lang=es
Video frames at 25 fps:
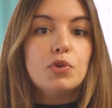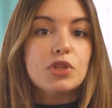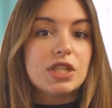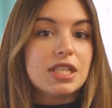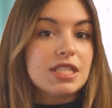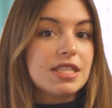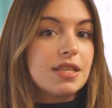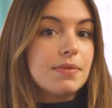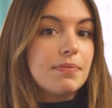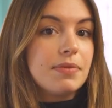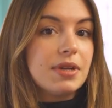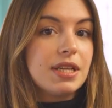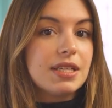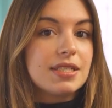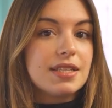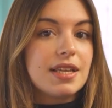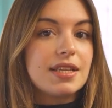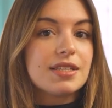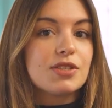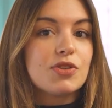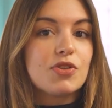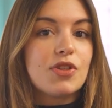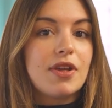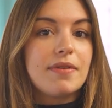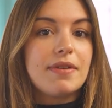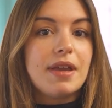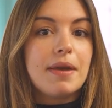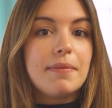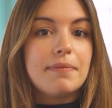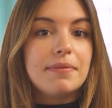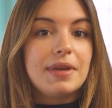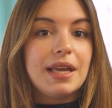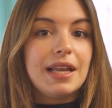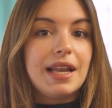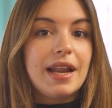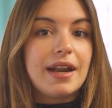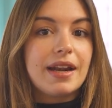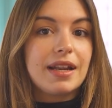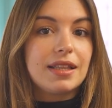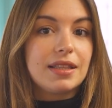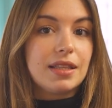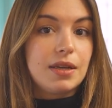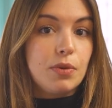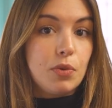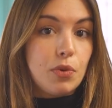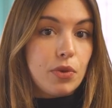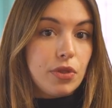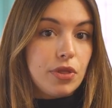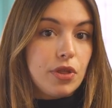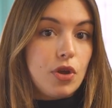Muchas empresas todavía envían la
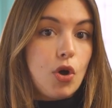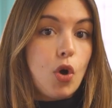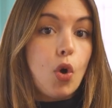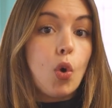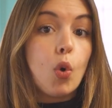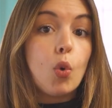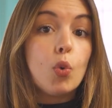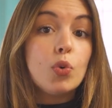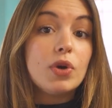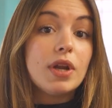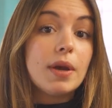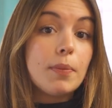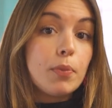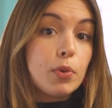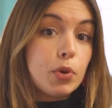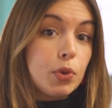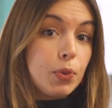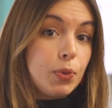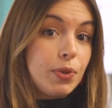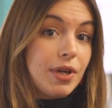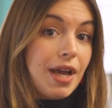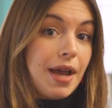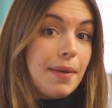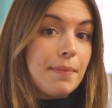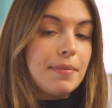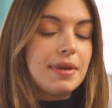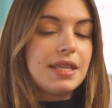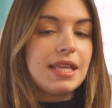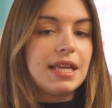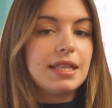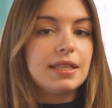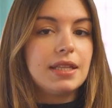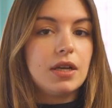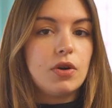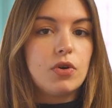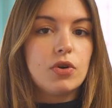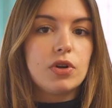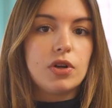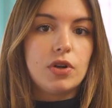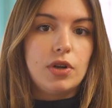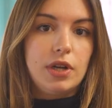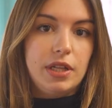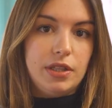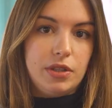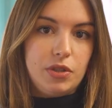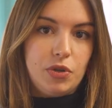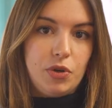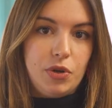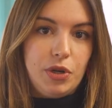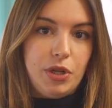retribución una por una mediante correo
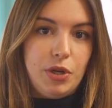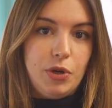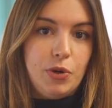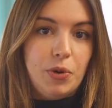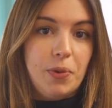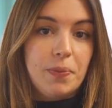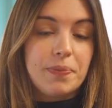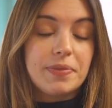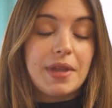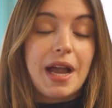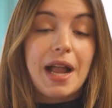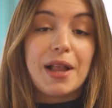electrónico.